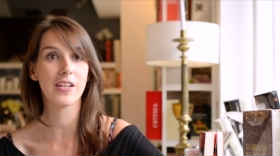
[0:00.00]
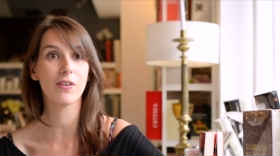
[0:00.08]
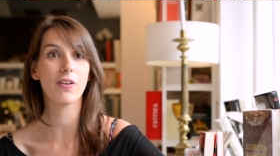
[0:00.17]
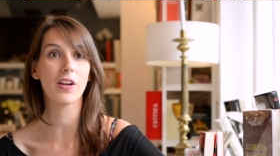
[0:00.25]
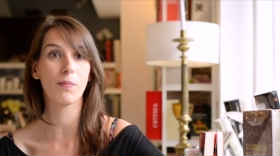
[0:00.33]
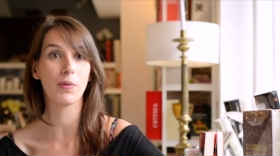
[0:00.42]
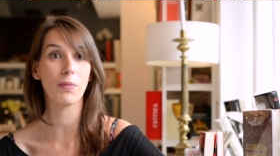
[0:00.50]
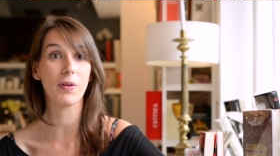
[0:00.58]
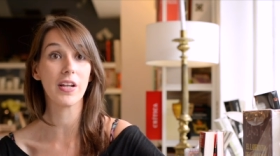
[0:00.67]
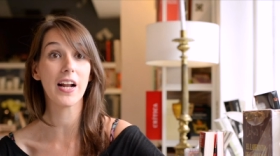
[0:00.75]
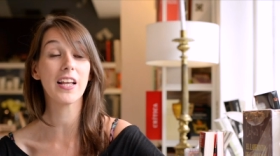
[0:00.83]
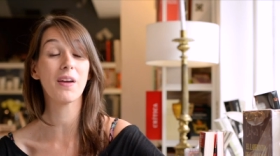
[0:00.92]
sino en
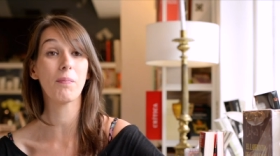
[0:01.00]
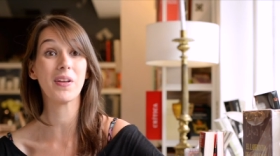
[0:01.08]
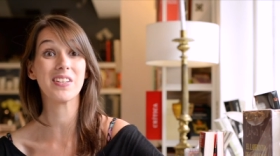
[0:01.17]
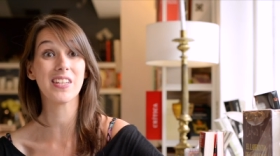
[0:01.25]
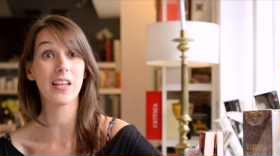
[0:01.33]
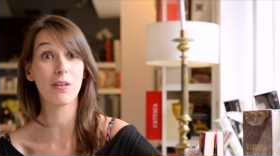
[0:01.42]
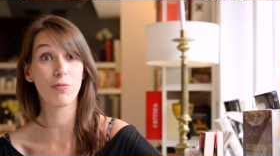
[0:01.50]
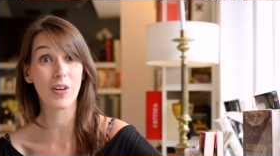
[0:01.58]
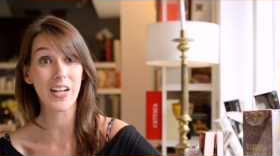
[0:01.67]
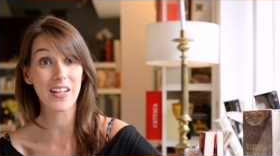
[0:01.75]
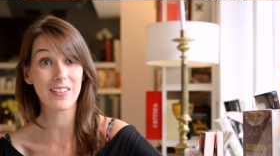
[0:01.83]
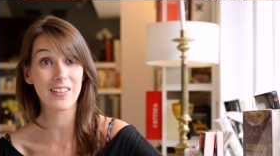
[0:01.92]
reprimir al que piensa
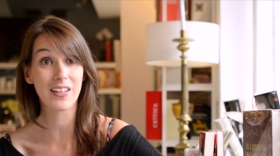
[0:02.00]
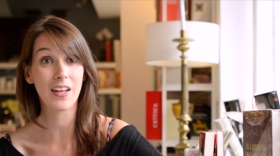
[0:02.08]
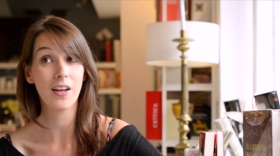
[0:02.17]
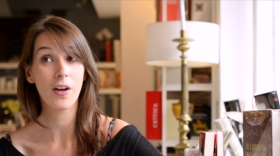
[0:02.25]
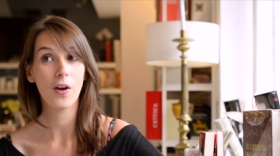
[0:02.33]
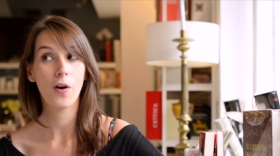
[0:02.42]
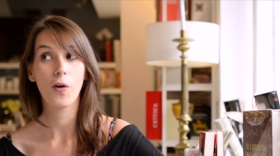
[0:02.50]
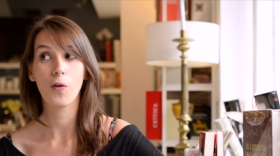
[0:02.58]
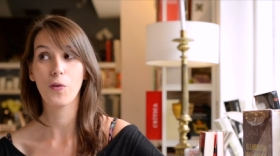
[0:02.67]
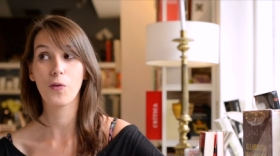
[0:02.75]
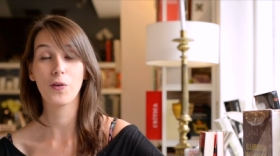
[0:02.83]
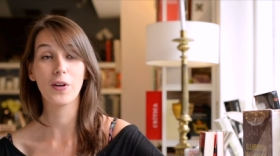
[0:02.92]
diferente
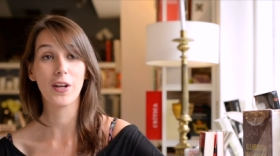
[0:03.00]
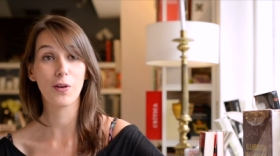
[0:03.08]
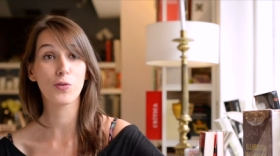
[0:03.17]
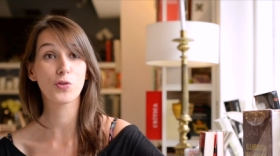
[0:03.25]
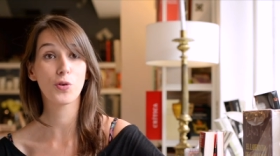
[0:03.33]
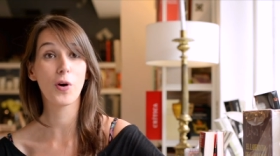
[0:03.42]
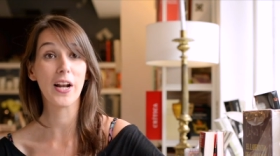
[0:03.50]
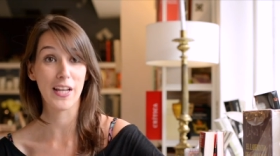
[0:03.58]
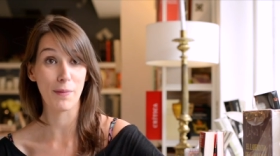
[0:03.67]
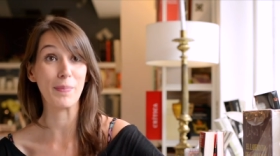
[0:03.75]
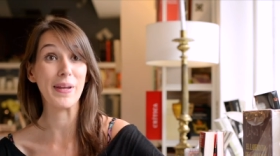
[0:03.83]
o incluso al que